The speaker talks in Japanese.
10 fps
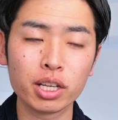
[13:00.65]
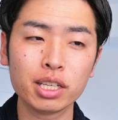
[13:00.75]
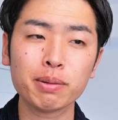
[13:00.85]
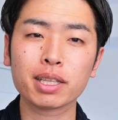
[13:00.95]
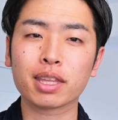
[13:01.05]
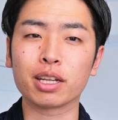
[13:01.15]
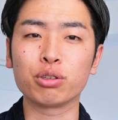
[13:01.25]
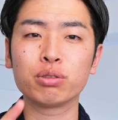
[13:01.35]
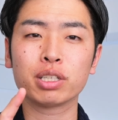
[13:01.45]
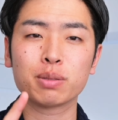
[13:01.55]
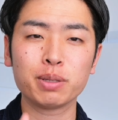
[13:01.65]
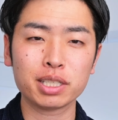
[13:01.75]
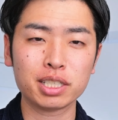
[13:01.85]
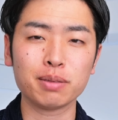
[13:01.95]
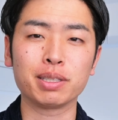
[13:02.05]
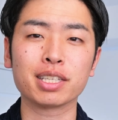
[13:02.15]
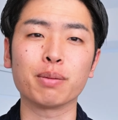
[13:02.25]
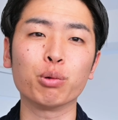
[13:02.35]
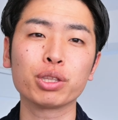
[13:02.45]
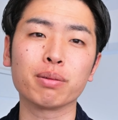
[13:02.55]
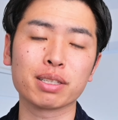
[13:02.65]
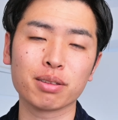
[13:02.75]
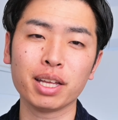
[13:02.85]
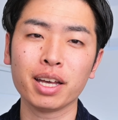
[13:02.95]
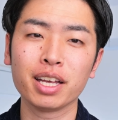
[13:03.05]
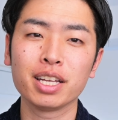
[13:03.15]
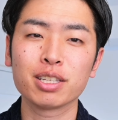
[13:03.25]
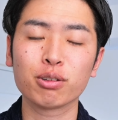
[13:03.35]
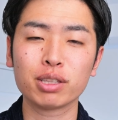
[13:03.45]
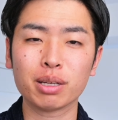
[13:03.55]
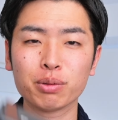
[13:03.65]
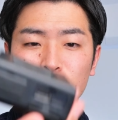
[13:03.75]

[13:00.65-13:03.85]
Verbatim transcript: 今だったら USB-C 皆さん持ってますよね。そういったも